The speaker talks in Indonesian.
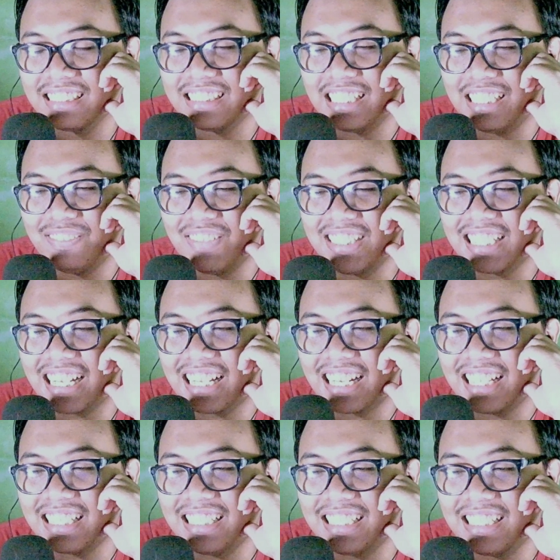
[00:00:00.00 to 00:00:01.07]
Jadi bintang
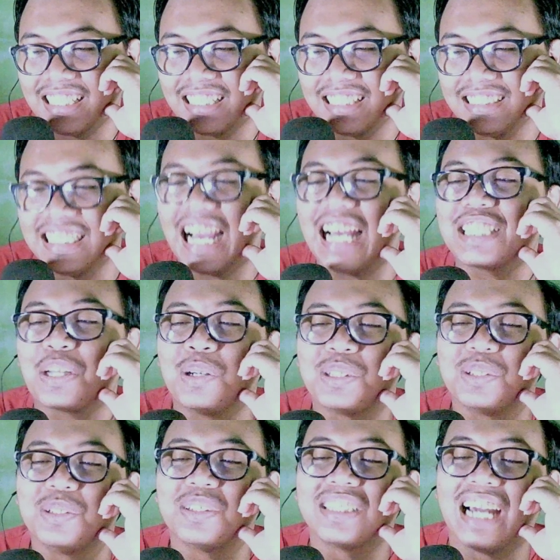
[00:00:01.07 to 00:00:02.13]
lagi dia. Jatuh
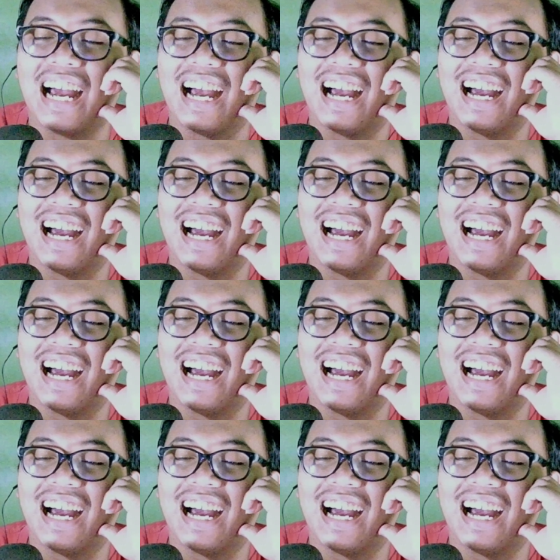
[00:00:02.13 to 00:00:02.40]
juga.